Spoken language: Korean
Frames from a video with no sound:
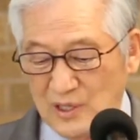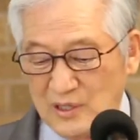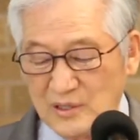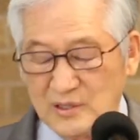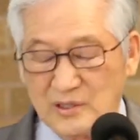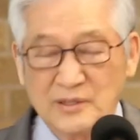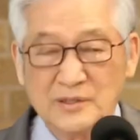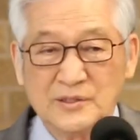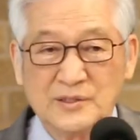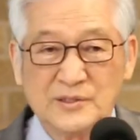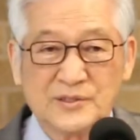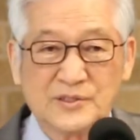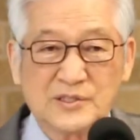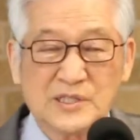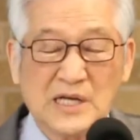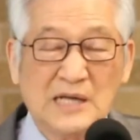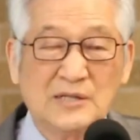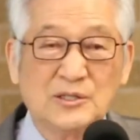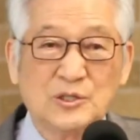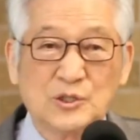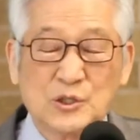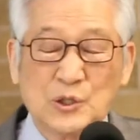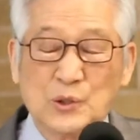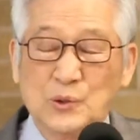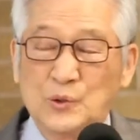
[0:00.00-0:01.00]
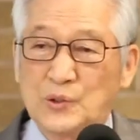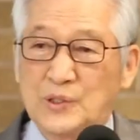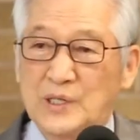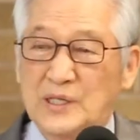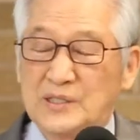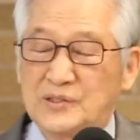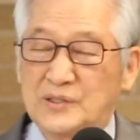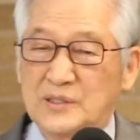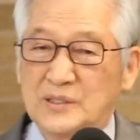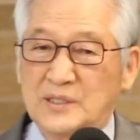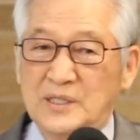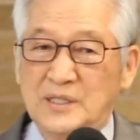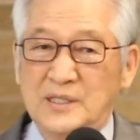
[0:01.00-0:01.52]
그는 찬송을
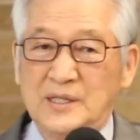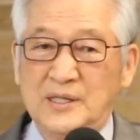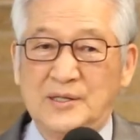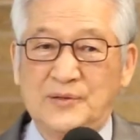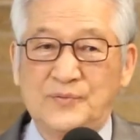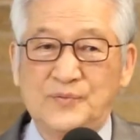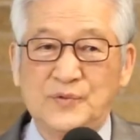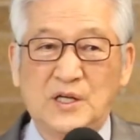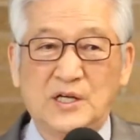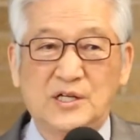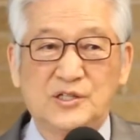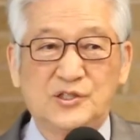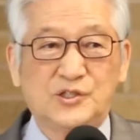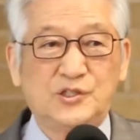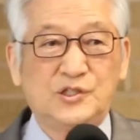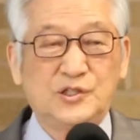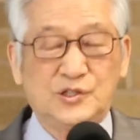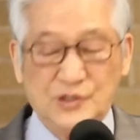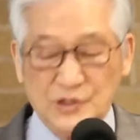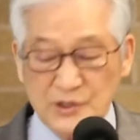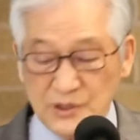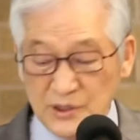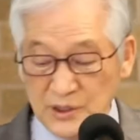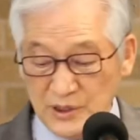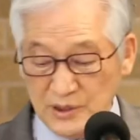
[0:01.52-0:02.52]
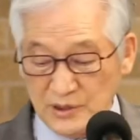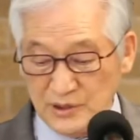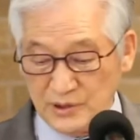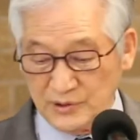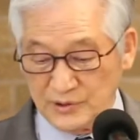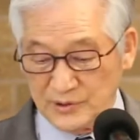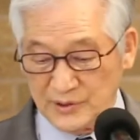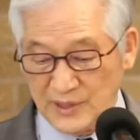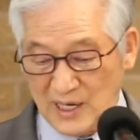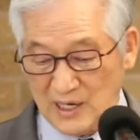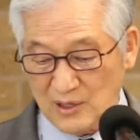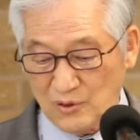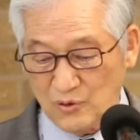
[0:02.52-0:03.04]
했더니 지진이
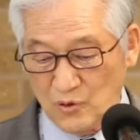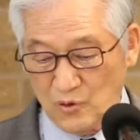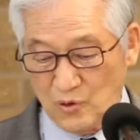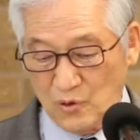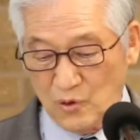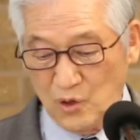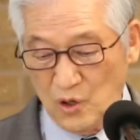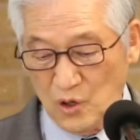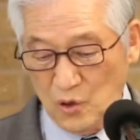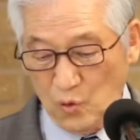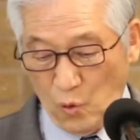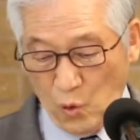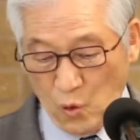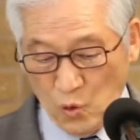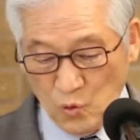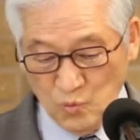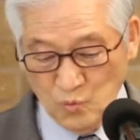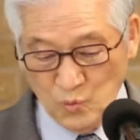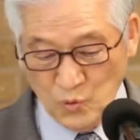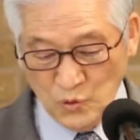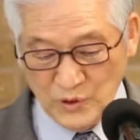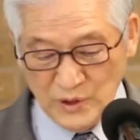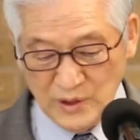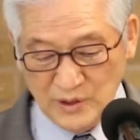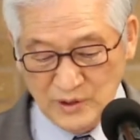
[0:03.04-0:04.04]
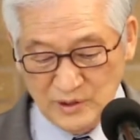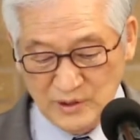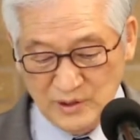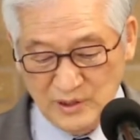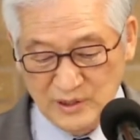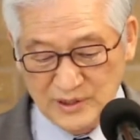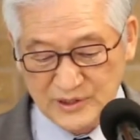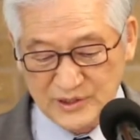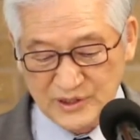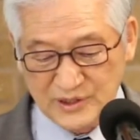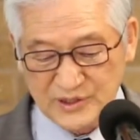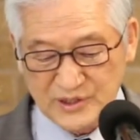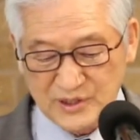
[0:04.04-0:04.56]
일어나고 옥문이
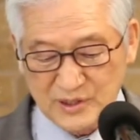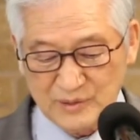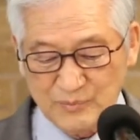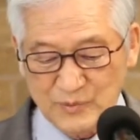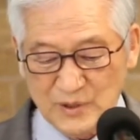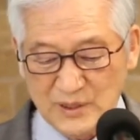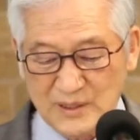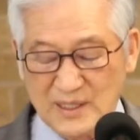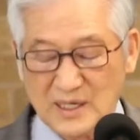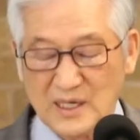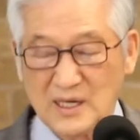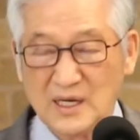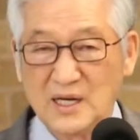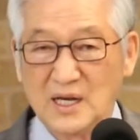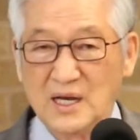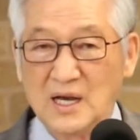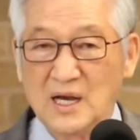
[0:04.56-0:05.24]
열려졌습니다.